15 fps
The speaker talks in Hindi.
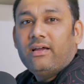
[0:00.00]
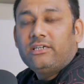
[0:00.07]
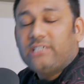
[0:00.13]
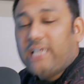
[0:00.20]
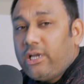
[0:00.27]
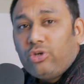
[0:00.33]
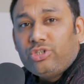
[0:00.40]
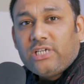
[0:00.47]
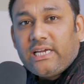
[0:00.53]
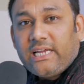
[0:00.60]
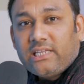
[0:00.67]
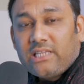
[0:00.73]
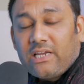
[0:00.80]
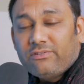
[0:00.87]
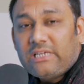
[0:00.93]
टेनो शेयर
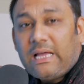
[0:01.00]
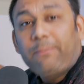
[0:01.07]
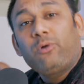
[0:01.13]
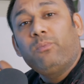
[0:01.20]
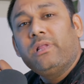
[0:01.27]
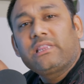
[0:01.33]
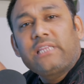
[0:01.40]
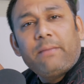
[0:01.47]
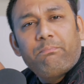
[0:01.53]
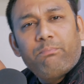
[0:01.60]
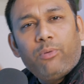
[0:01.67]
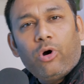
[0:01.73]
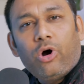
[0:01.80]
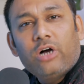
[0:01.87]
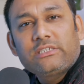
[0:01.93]
की तरफ से आपको मिलता है
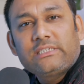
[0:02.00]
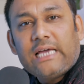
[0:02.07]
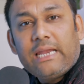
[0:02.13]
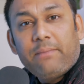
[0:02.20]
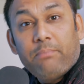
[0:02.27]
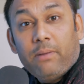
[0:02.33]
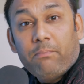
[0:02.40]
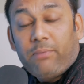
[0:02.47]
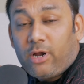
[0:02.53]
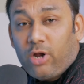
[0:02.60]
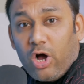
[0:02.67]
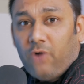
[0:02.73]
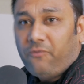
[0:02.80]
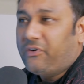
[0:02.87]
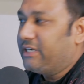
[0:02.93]
बहुत सारे बम्पर
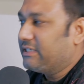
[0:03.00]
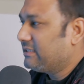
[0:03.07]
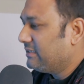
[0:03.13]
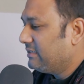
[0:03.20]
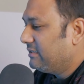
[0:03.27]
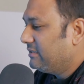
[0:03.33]
ऑफर्स